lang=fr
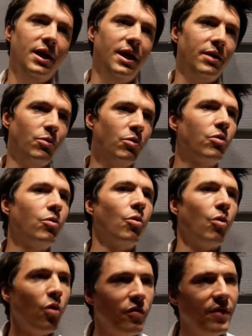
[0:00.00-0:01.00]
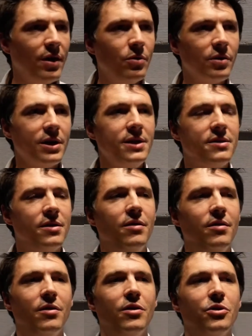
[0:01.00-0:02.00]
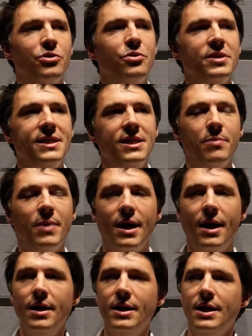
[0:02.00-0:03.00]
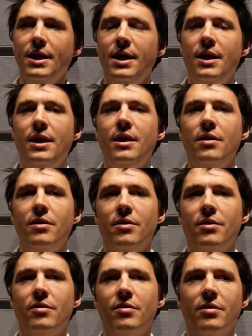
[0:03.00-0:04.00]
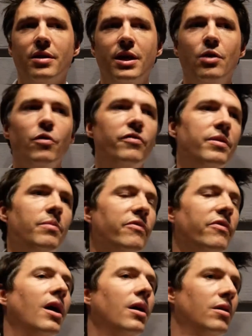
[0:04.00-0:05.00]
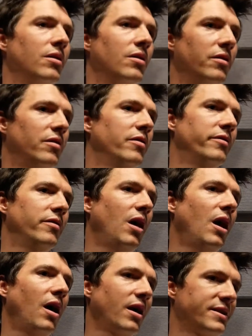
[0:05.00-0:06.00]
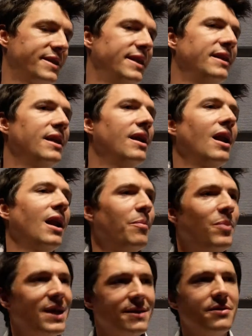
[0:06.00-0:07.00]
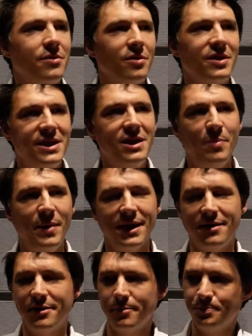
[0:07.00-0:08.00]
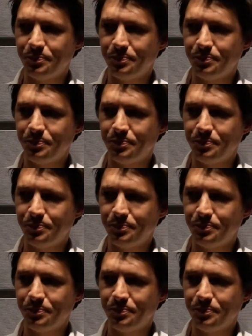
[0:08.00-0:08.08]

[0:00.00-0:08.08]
Et donc on revalorise euh, ce cinéma-là euh, et, le film va euh, accéder à la place qu'il mérite.